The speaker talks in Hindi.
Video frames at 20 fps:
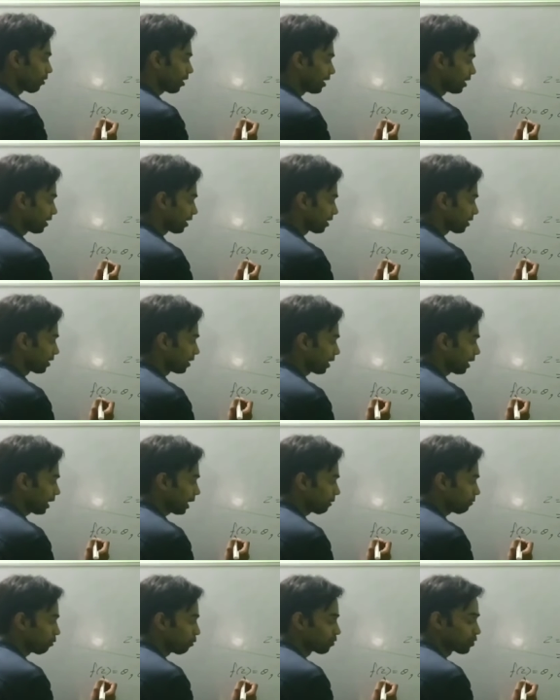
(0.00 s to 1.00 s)
डिफाइन कर दिया
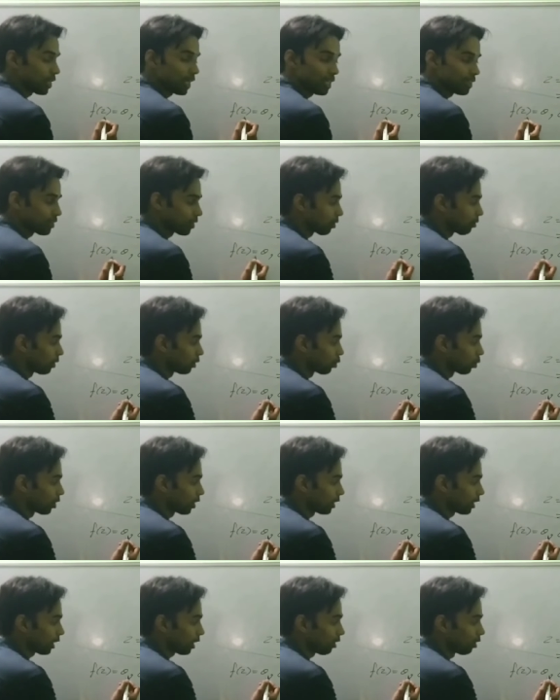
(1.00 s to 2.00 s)
एफ ऑफ जेड इज इक्वल टू
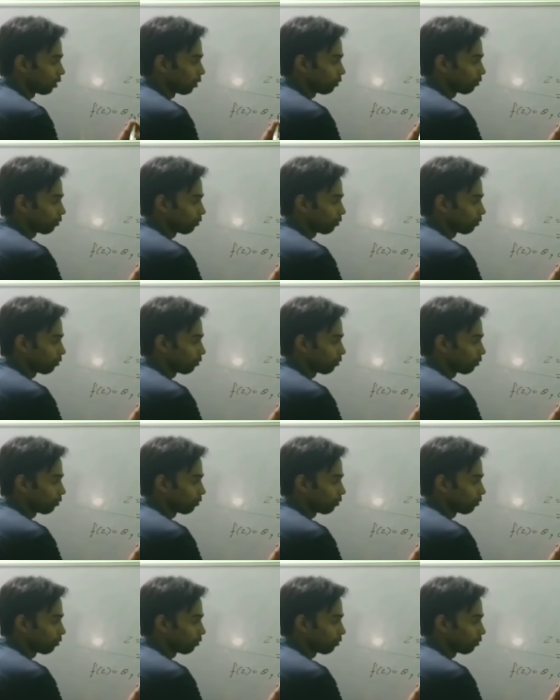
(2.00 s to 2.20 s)
थीटा